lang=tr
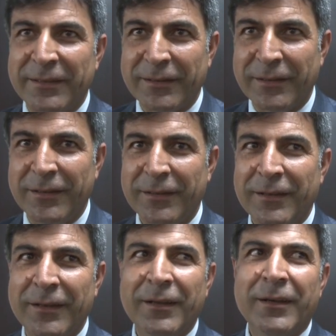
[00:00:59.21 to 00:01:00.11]
ettik.
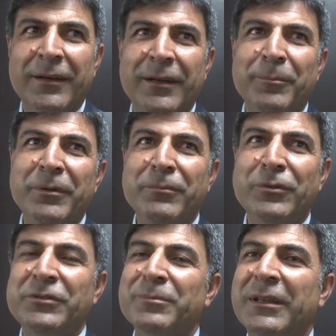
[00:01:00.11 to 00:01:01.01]
Rabbim
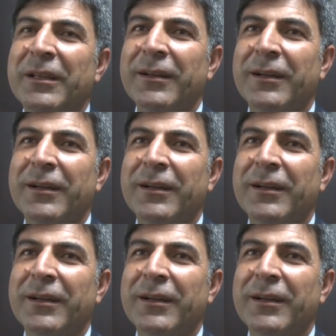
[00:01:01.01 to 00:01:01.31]
bu hizmetlerin